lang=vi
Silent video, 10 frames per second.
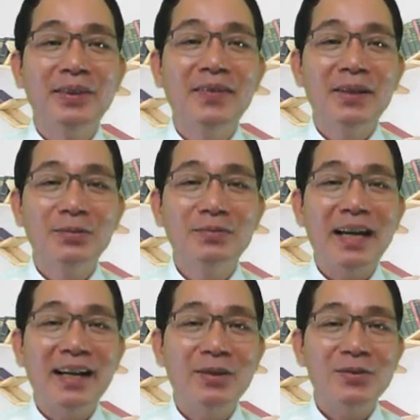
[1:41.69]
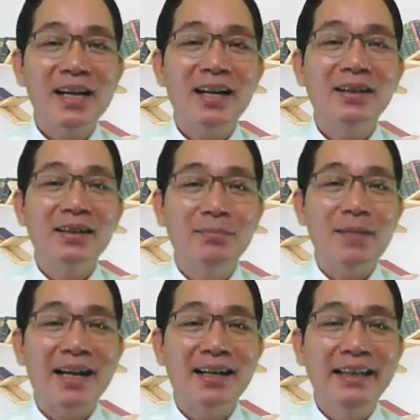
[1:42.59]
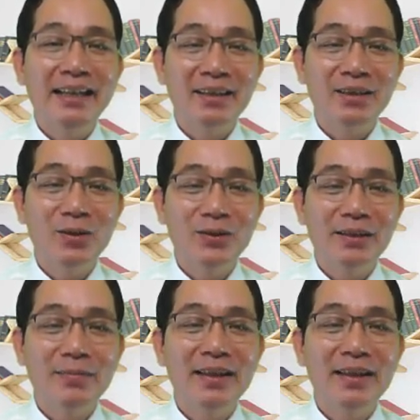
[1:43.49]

Như vậy chúng ta khảo sát ba cái nghĩa đó rồi nhé.